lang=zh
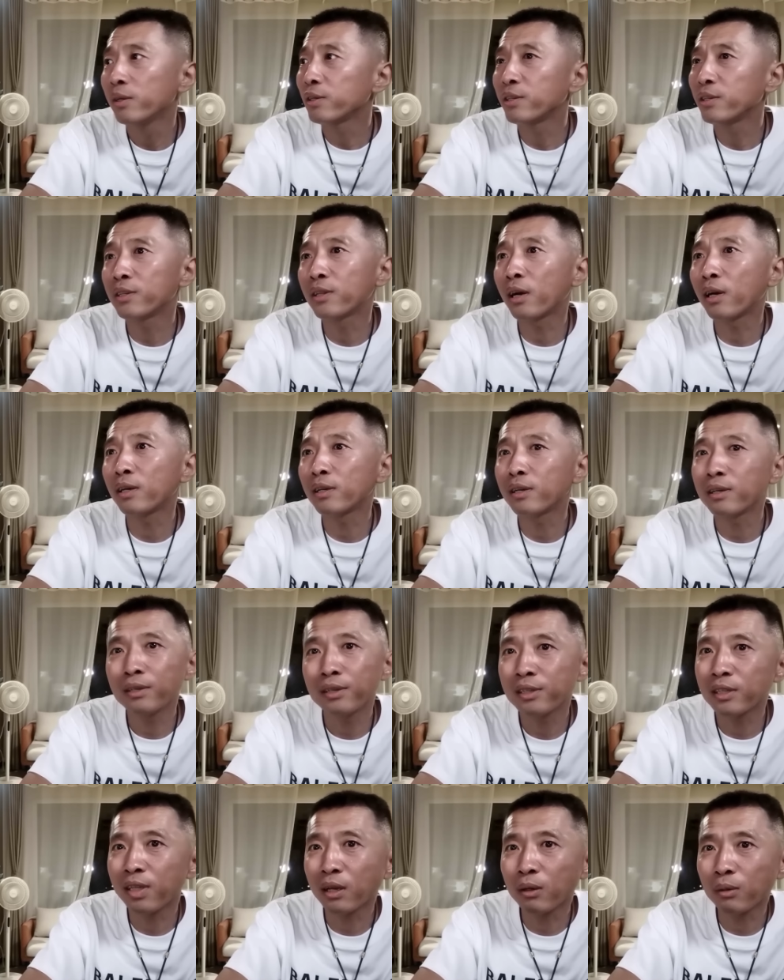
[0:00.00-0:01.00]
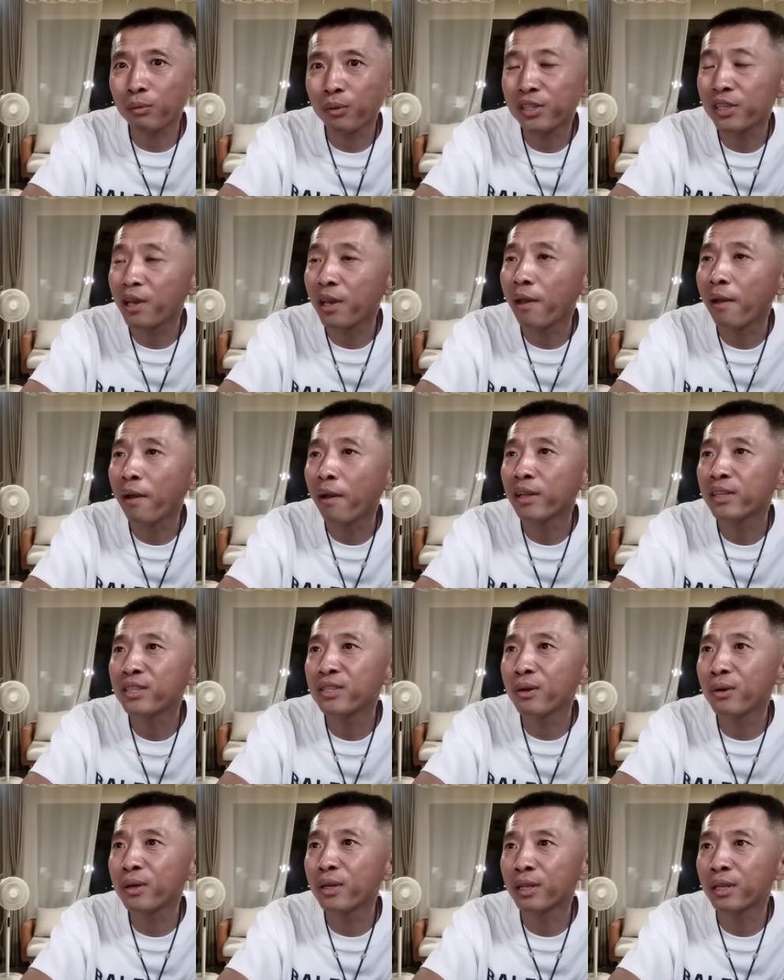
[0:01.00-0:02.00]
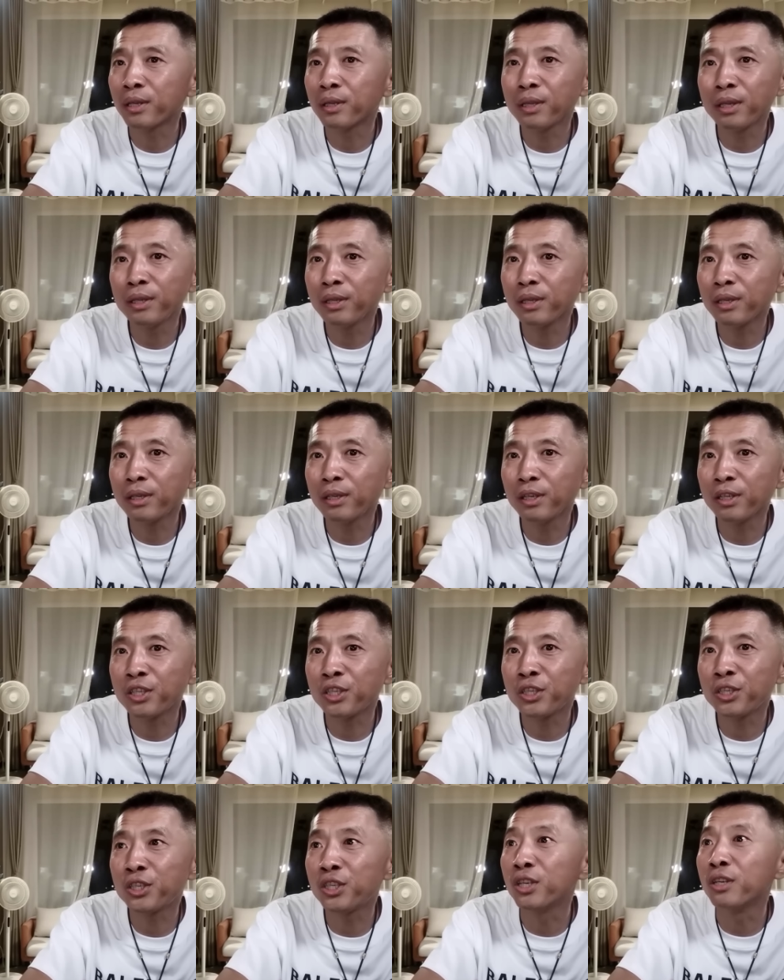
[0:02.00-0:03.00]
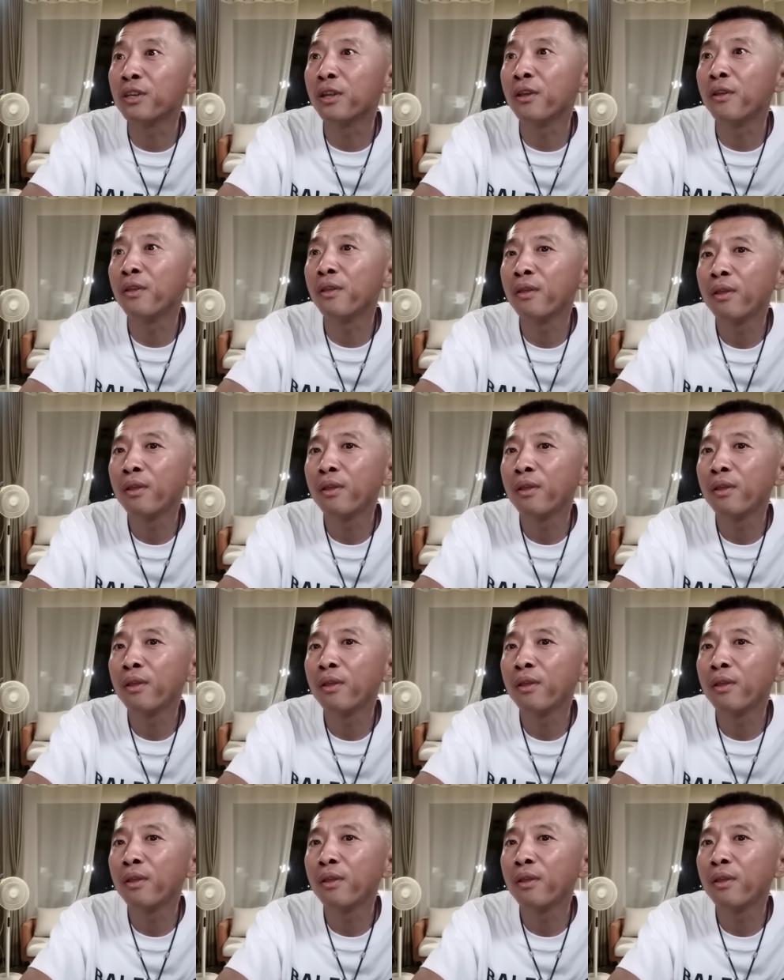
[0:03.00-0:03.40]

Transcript: 一大一大摞子钱，交给他的那个情人，